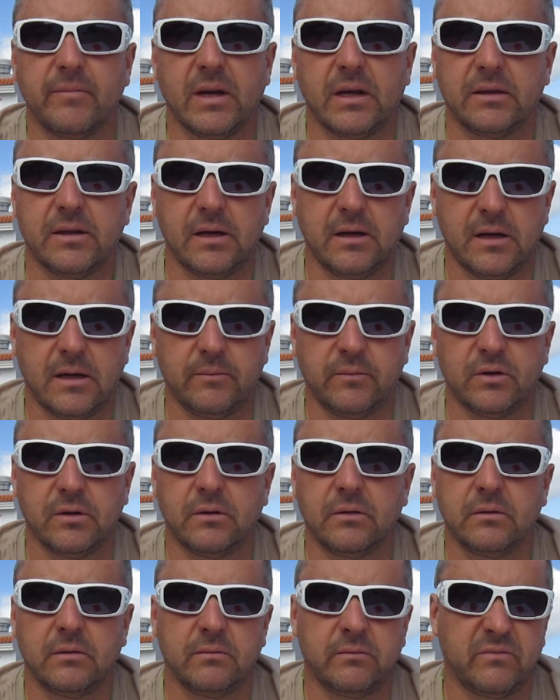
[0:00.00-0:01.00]
Daje nam e,
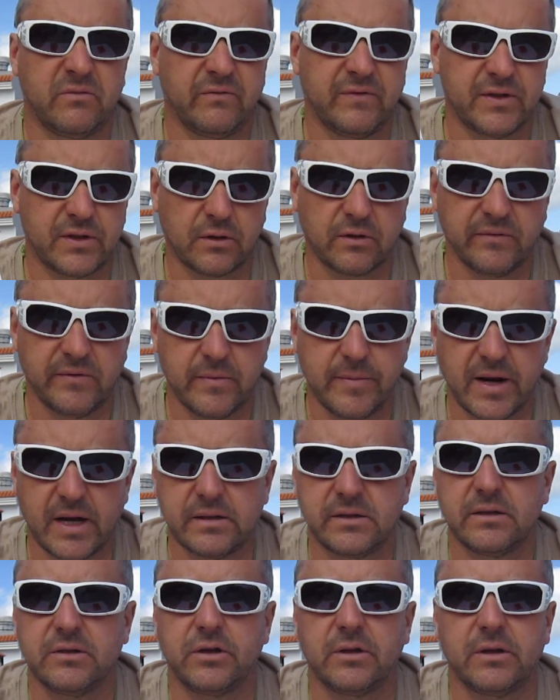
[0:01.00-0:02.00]
wysoką
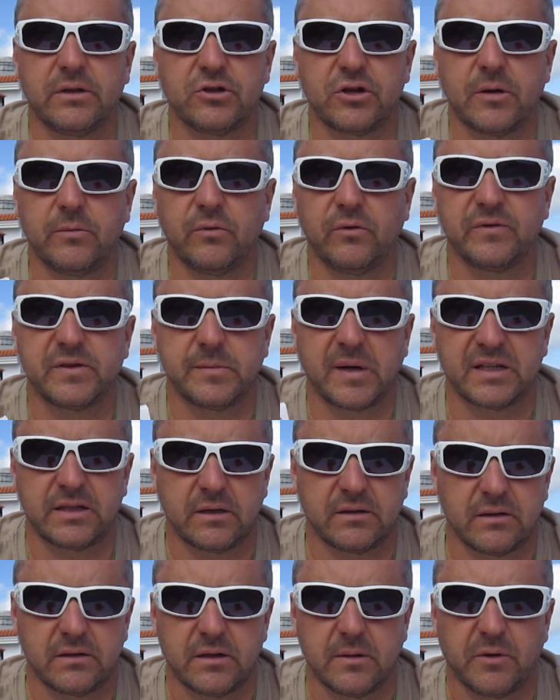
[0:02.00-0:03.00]
wibrację, dzięki czemu
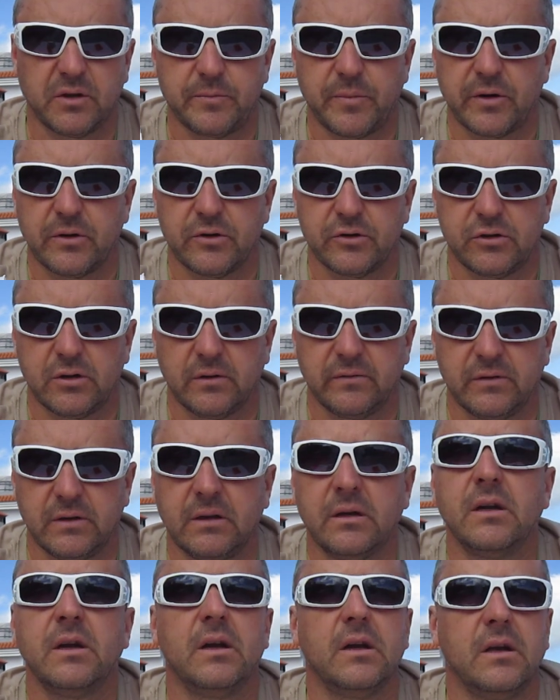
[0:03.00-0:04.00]
wzmacnia system odpornościowy.
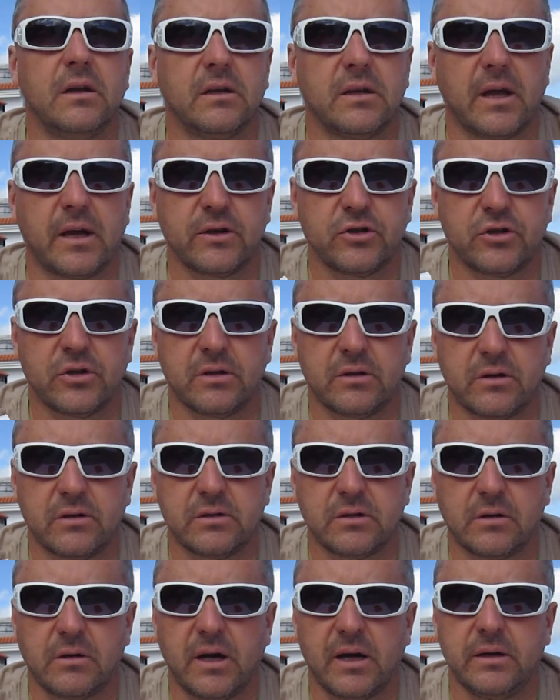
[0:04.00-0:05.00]
Także,
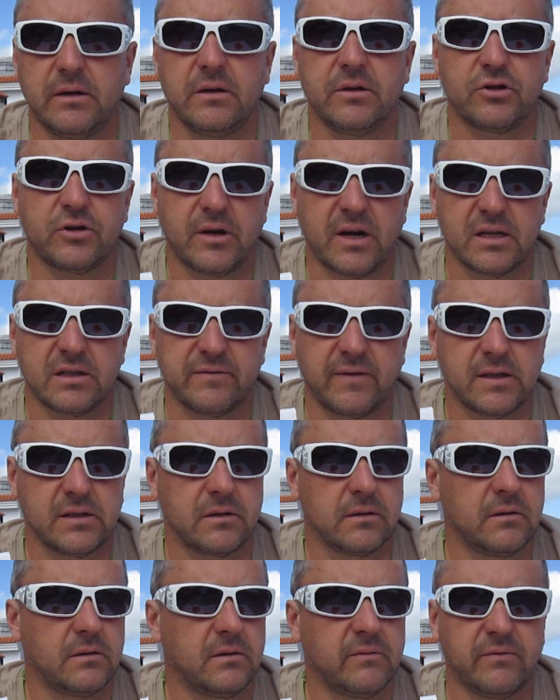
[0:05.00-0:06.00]
drodzy kochani, jeszcze raz was,
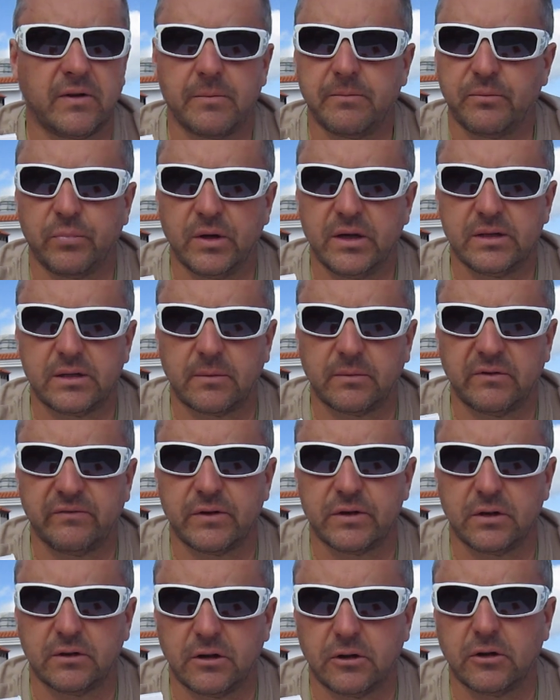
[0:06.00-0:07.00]
Wam polecam ten
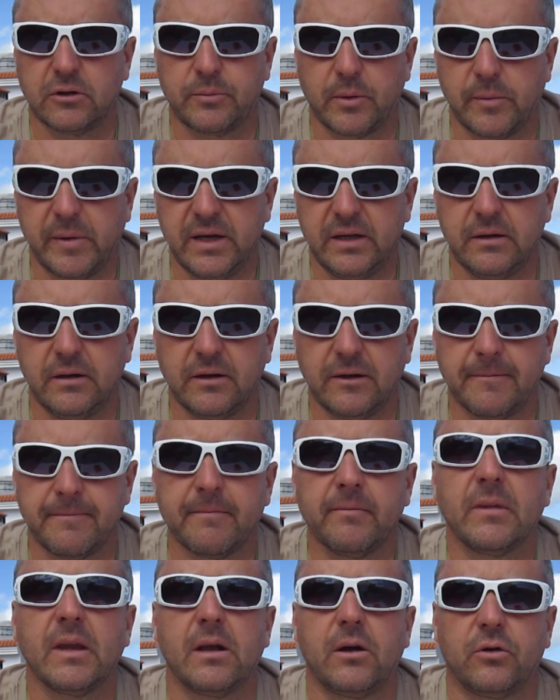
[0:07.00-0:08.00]
właśnie ten odpromiennik.
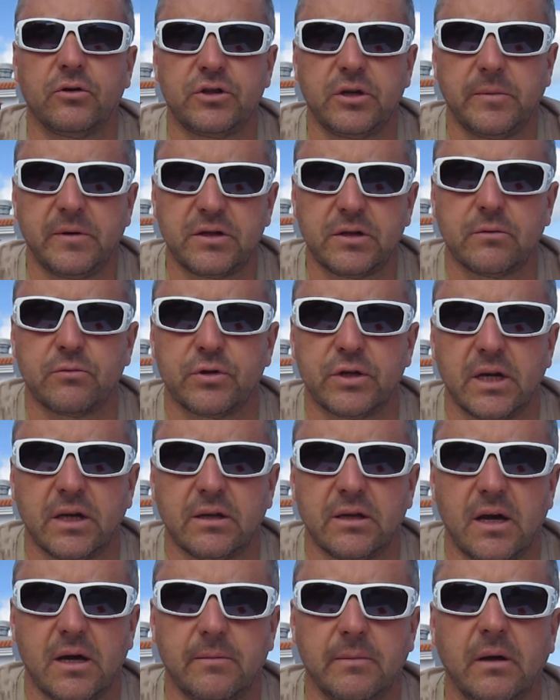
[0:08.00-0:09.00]
O Ciebie się
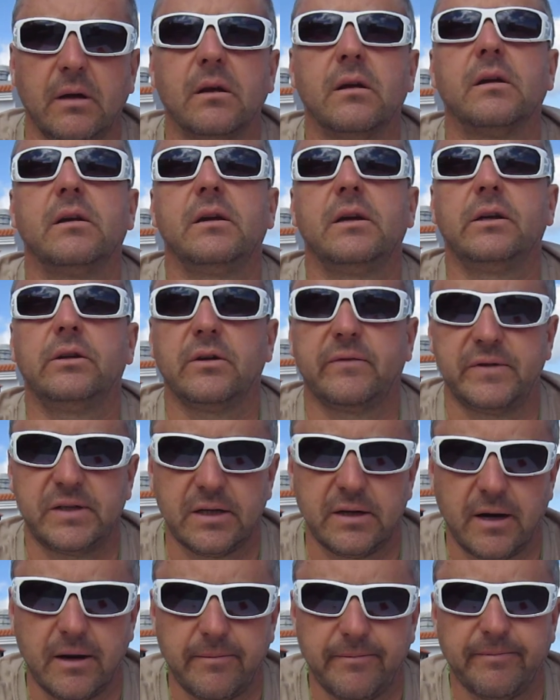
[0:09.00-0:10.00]
żegnam i do
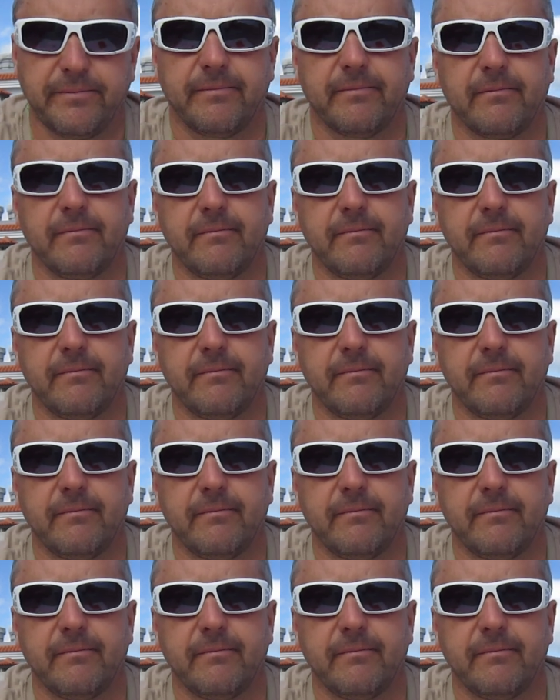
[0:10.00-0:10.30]
widzenia.